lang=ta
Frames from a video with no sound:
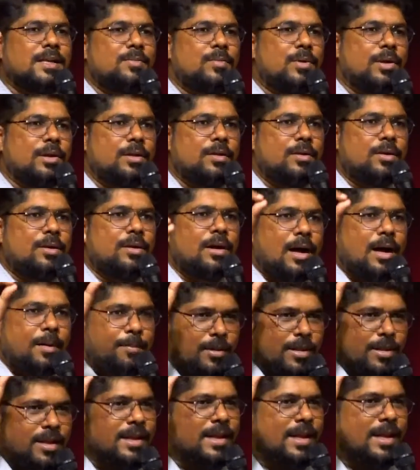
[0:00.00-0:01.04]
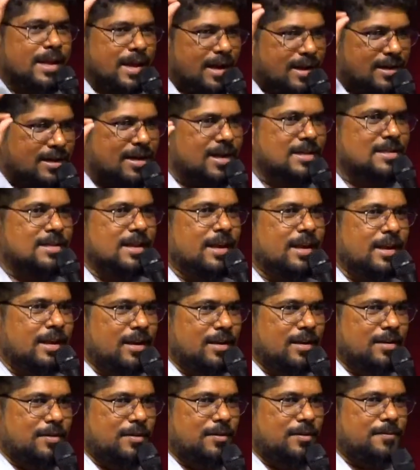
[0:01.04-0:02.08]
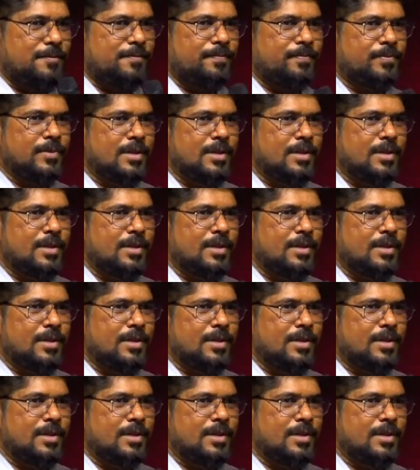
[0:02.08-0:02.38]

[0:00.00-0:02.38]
செய்ய முடியுதோ அப்போ தான் நீங்கள் கரெக்டாக செய்கிறீங்கன்னு அர்த்தம்